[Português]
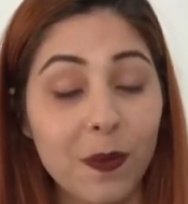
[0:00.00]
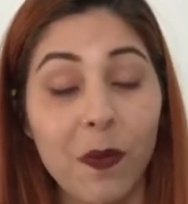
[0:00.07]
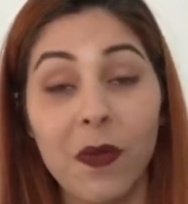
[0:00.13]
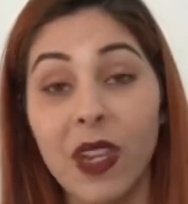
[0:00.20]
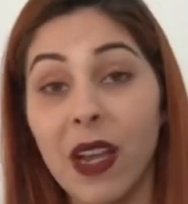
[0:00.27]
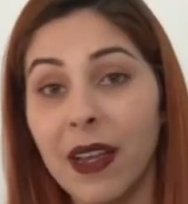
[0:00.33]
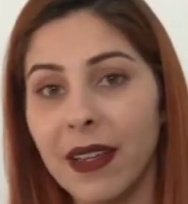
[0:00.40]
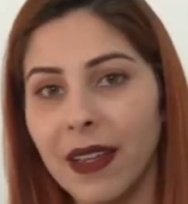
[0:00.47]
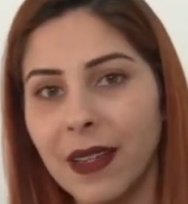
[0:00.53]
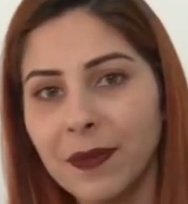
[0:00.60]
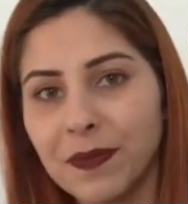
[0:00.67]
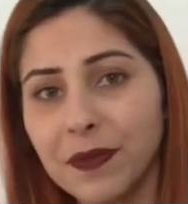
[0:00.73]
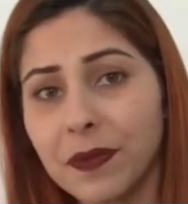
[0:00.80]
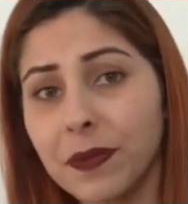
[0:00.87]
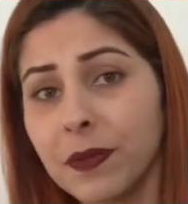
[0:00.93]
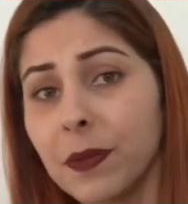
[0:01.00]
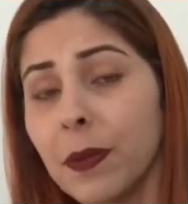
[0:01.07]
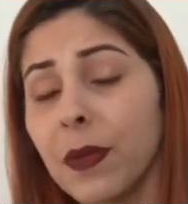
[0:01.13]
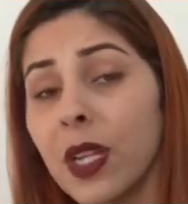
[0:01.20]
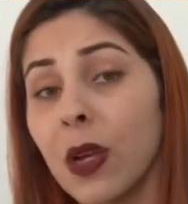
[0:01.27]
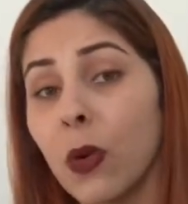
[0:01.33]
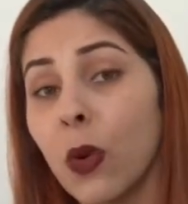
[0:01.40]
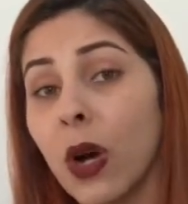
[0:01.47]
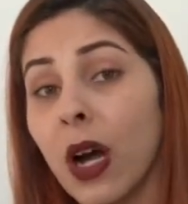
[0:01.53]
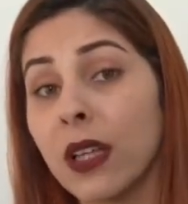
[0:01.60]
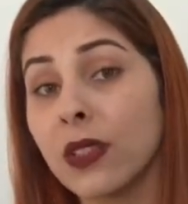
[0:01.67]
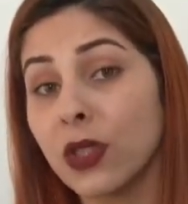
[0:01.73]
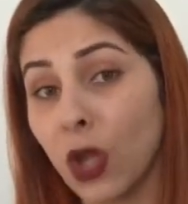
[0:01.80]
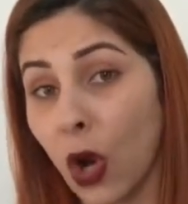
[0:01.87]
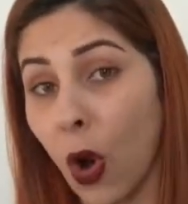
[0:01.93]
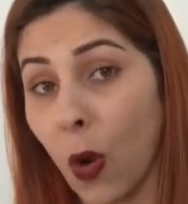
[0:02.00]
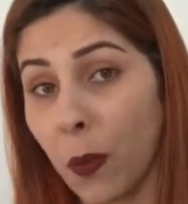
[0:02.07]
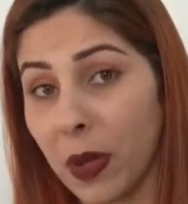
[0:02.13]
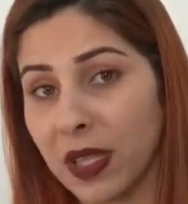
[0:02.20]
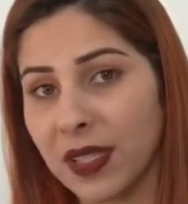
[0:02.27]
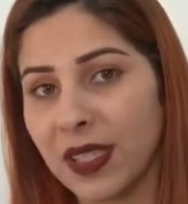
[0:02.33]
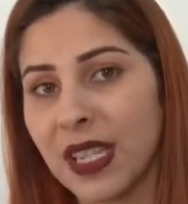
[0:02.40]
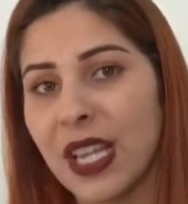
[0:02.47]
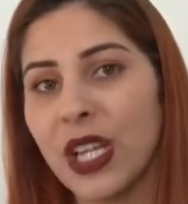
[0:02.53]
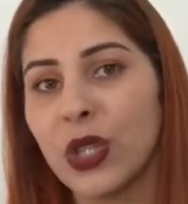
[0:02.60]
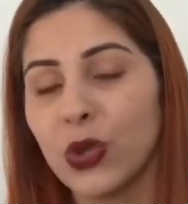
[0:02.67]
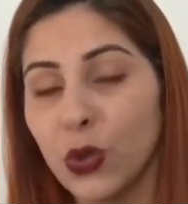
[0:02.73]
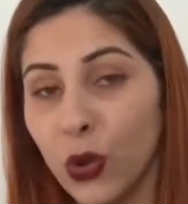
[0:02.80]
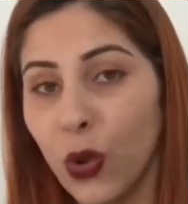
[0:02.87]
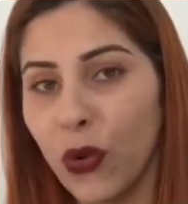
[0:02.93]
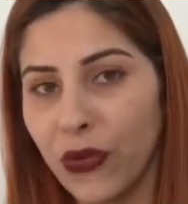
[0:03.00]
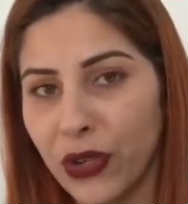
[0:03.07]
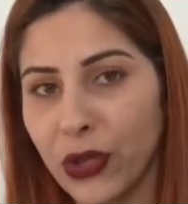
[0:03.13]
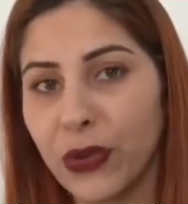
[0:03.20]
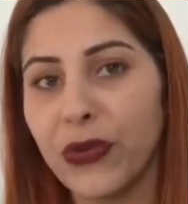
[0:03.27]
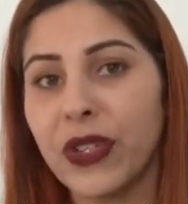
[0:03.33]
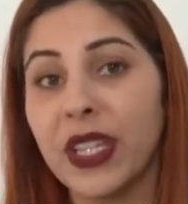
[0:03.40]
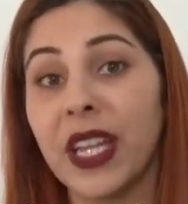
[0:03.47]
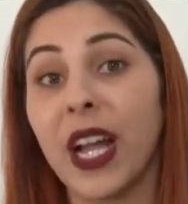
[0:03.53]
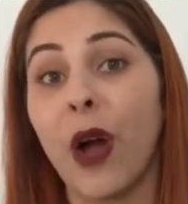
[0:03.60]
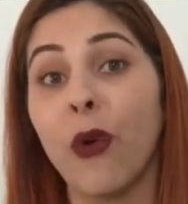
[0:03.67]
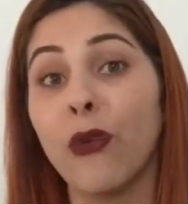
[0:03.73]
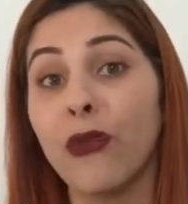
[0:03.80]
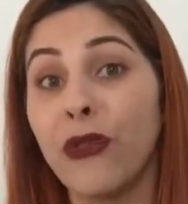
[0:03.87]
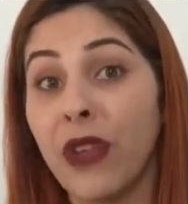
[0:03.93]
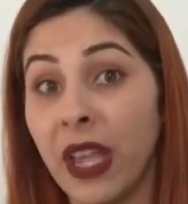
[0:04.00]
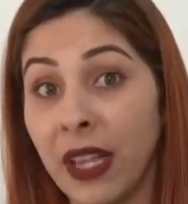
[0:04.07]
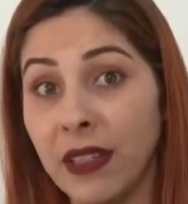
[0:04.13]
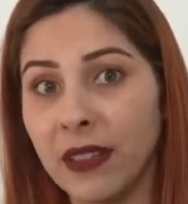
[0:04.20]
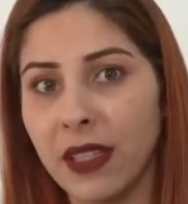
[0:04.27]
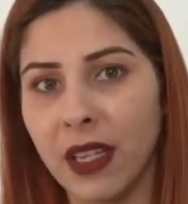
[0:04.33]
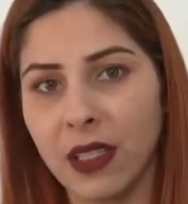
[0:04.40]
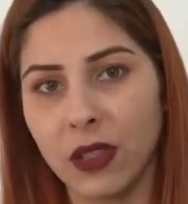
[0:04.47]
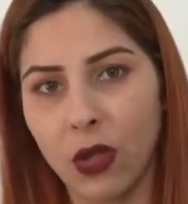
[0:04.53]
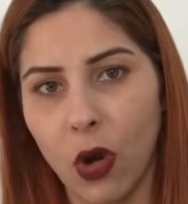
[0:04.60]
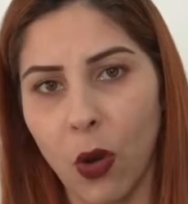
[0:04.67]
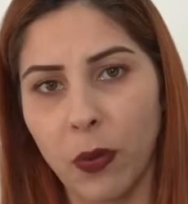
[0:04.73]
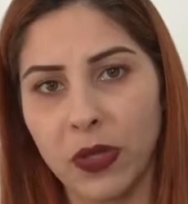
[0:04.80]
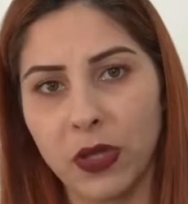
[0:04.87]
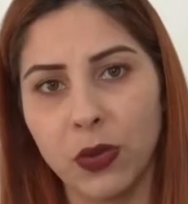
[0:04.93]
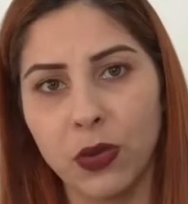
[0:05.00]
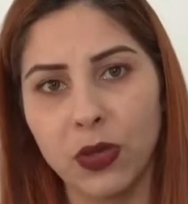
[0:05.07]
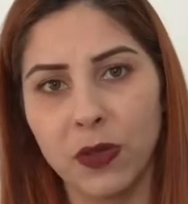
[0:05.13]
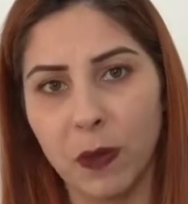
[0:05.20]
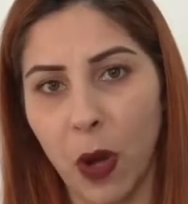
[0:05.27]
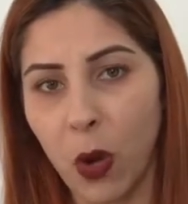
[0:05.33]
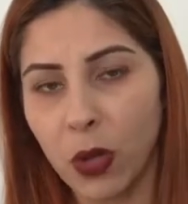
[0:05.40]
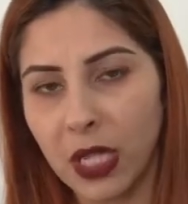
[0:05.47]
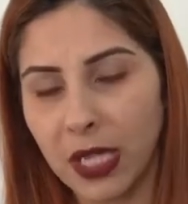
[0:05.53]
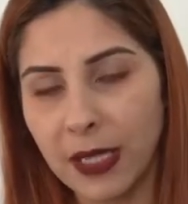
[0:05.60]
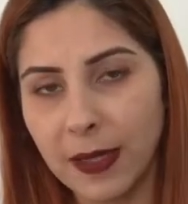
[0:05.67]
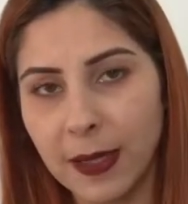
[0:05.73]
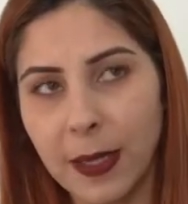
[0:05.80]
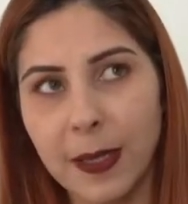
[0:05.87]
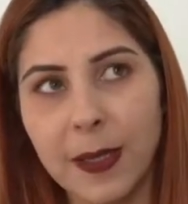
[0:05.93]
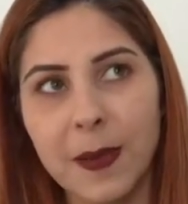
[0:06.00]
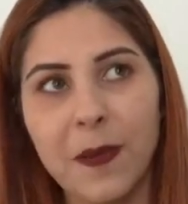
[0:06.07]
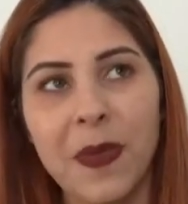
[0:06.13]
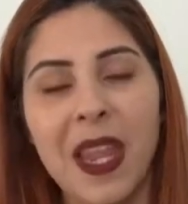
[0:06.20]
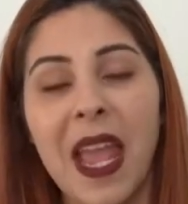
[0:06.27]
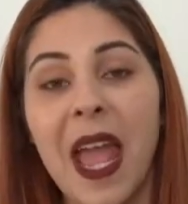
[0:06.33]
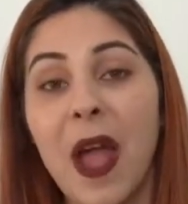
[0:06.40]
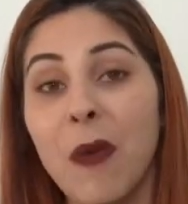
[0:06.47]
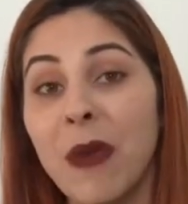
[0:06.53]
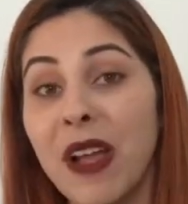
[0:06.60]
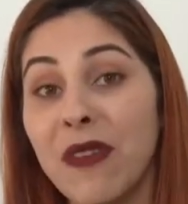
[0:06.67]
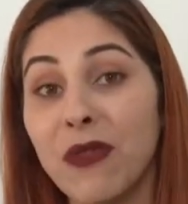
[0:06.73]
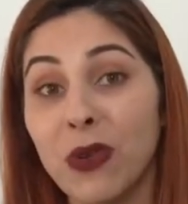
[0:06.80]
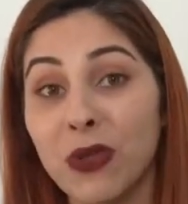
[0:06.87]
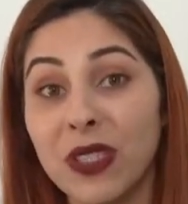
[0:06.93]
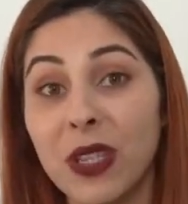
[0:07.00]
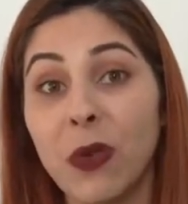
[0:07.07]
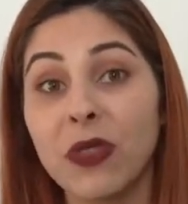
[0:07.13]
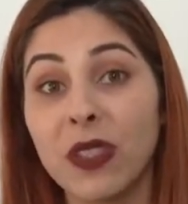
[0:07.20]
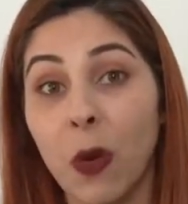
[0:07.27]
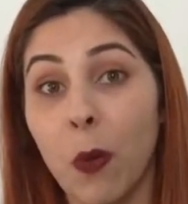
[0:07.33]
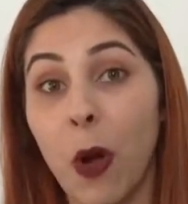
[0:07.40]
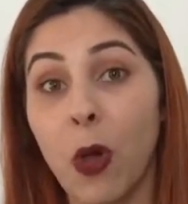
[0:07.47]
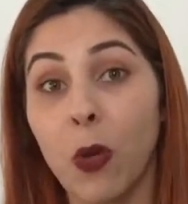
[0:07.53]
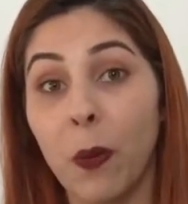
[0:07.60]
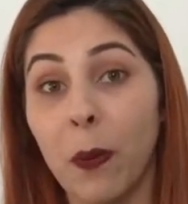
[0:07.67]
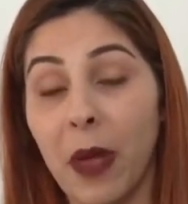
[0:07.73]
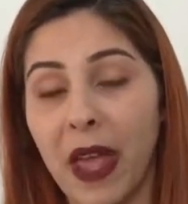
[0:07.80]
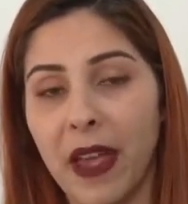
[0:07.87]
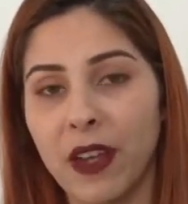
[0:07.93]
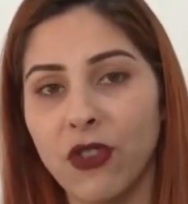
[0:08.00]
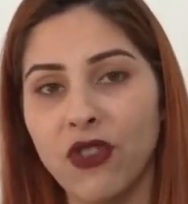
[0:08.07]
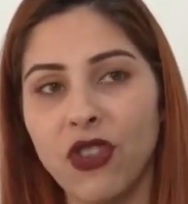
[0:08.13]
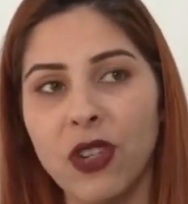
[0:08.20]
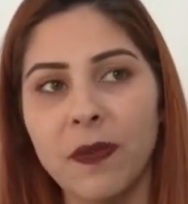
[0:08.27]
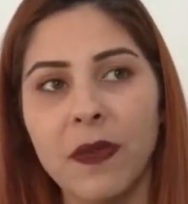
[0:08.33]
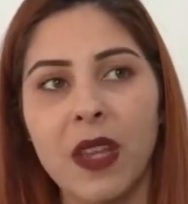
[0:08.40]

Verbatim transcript: Aí as tropas do governo federal vencem as tropas dos paulistas. É uma revolução que São Paulo perde.